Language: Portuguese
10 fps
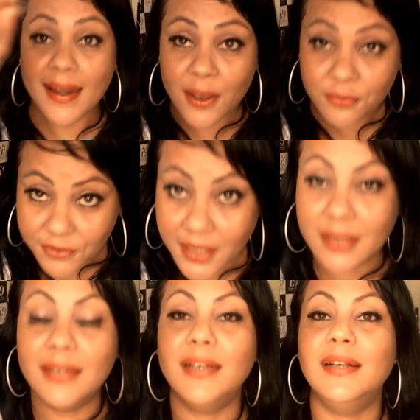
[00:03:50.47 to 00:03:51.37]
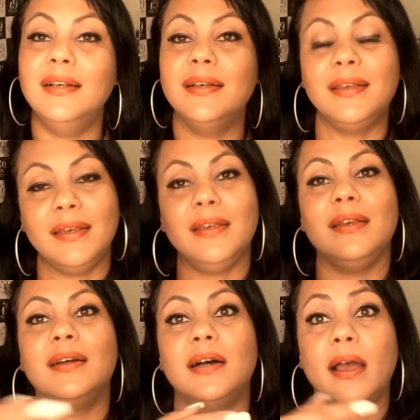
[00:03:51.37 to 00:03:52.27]
Ali eu vi
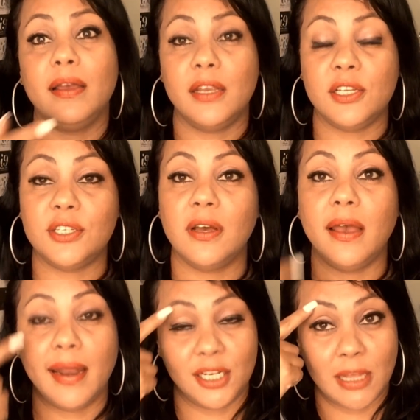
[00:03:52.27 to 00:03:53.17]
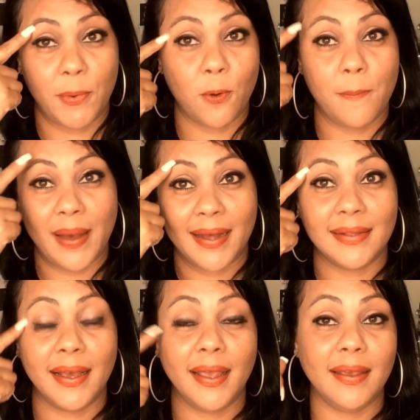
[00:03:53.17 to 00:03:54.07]
que a igreja ela está
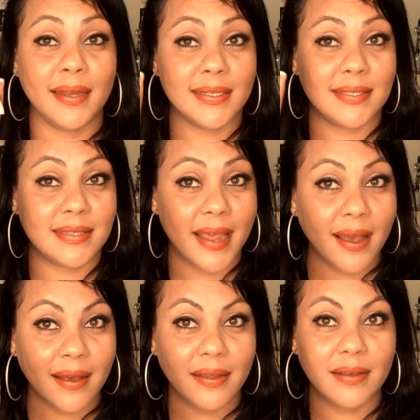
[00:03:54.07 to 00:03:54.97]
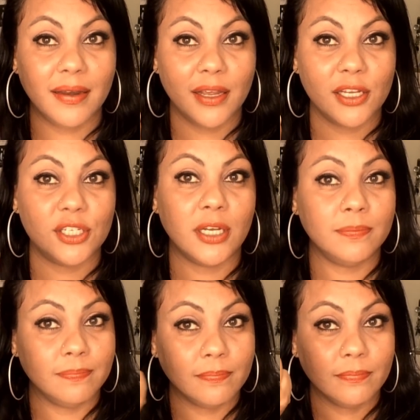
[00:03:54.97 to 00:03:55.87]
preocupada em crescer
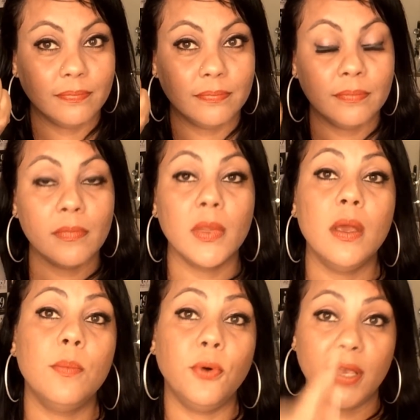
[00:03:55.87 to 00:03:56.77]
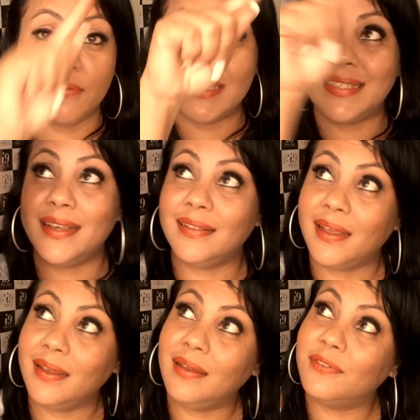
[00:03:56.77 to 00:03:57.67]
igreja porque você
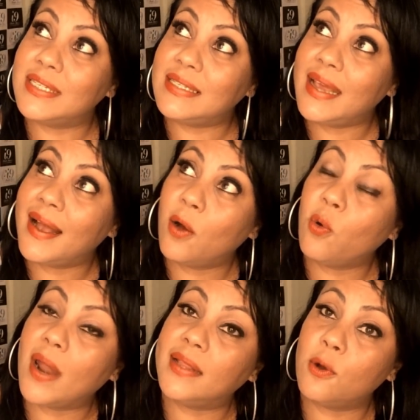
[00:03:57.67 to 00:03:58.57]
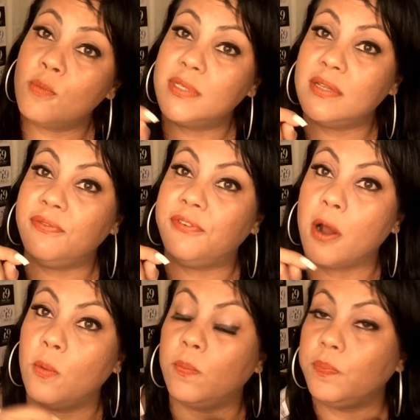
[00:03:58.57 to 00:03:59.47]
tem você é calculada como
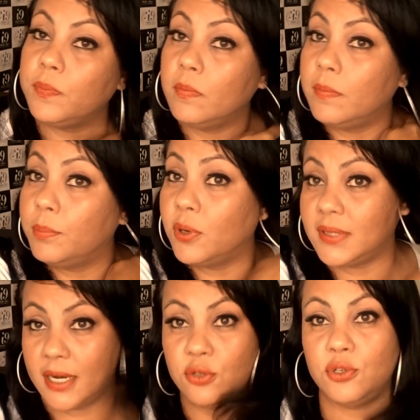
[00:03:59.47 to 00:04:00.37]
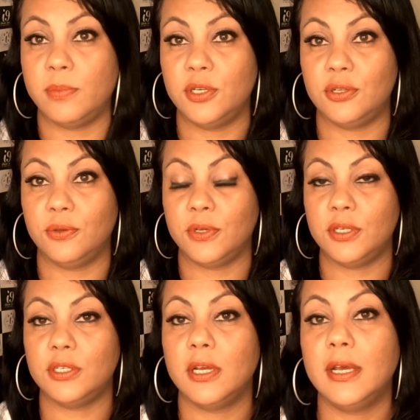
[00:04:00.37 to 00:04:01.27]
cifrão por trás dos
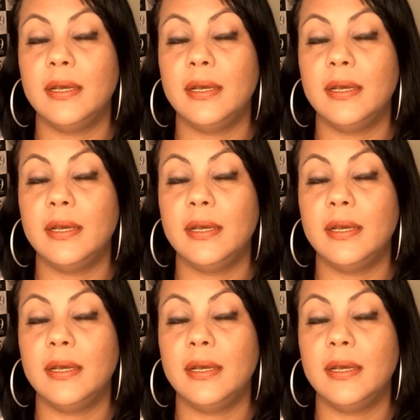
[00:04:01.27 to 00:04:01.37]
bastidores.